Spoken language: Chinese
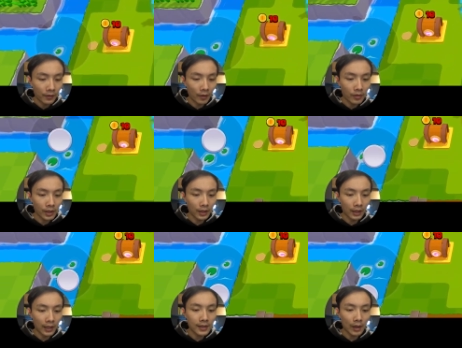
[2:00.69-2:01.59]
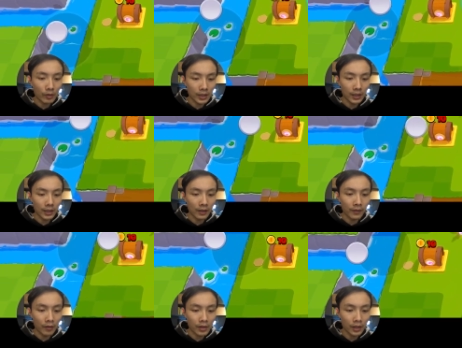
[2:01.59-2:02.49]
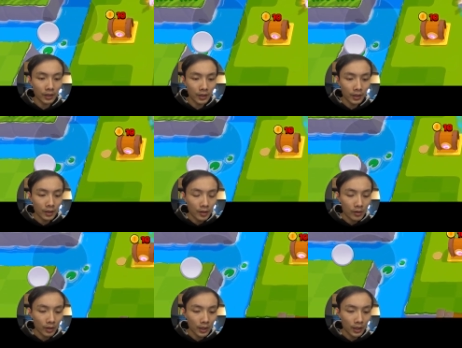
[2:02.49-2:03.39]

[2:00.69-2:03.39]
封测，很早期的这个封测，所